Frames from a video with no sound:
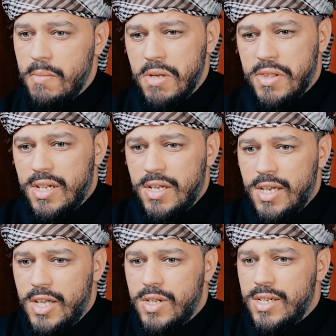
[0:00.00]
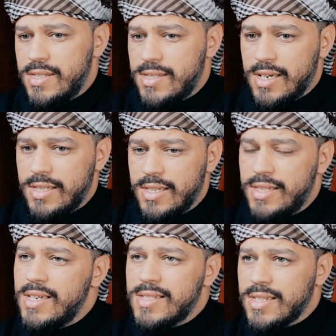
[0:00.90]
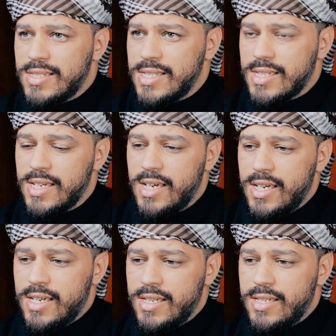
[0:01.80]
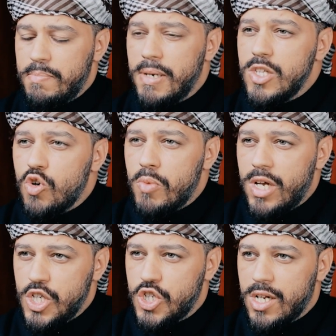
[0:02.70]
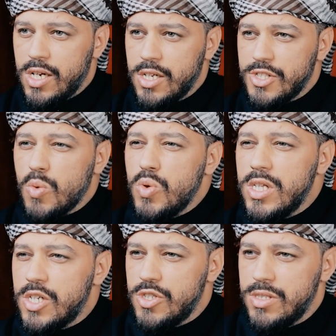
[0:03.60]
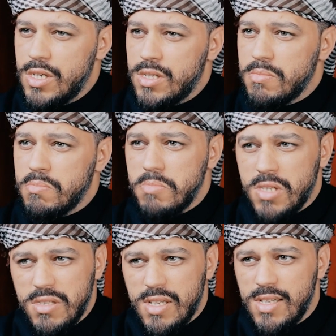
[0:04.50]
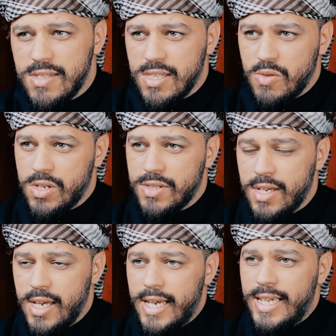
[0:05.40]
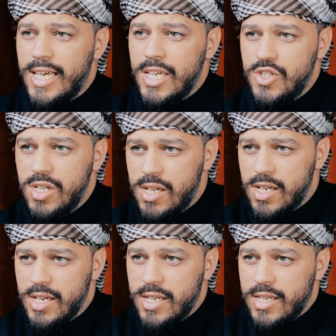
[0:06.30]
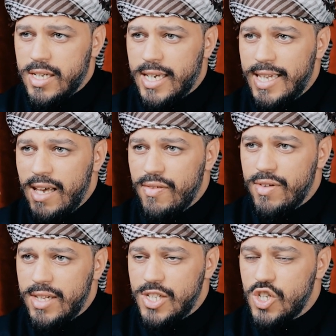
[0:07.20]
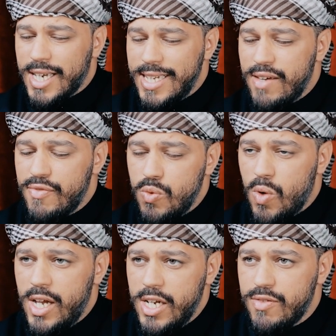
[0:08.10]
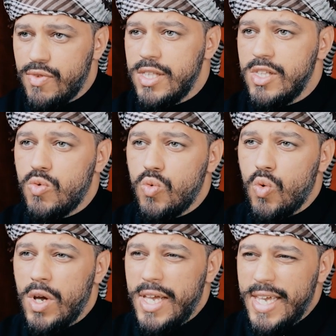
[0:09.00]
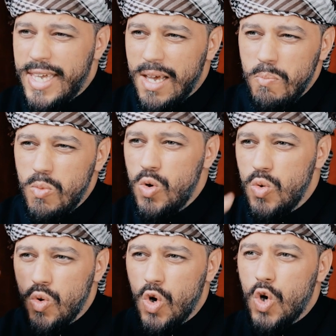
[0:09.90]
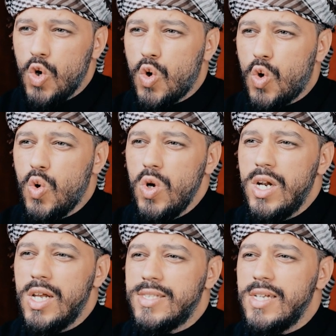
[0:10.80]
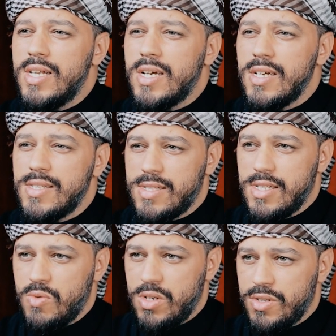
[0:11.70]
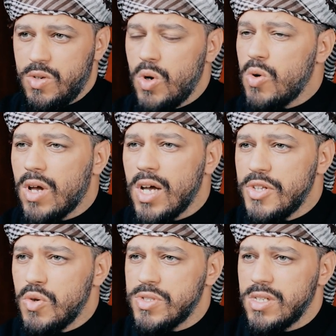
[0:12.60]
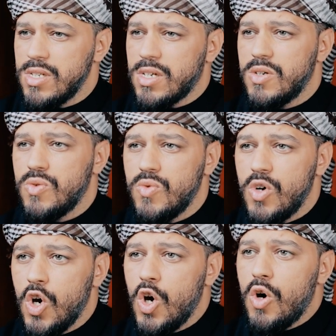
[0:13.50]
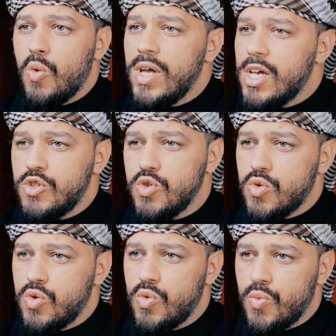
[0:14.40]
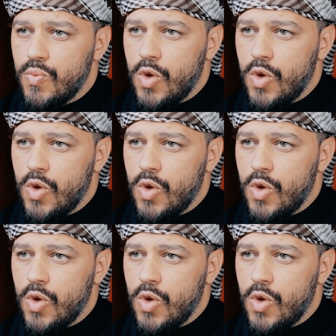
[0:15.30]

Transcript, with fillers: مثلا أن الإنسان لديه صديق آه، بينهما عشرة طويلة جدا امتدت لسنوات لأجل خلاف لأجل خلاف واحد فإنه يمحو كل تلك السنوات ويقاطع صديقه ويهجره